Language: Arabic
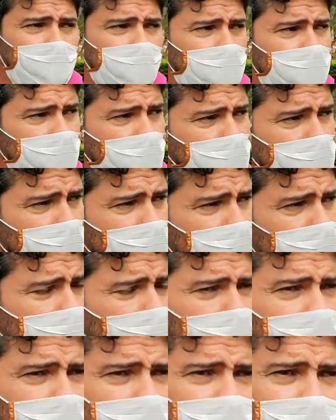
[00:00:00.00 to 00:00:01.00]
أه
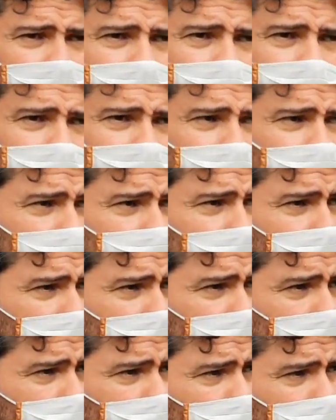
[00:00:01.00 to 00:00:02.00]
هنالك من
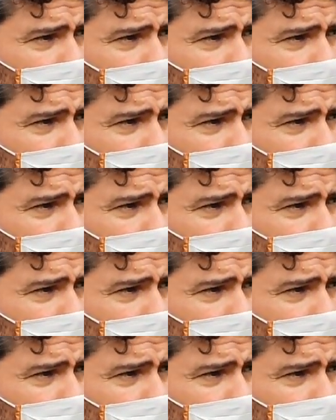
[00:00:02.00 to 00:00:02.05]
يشتغل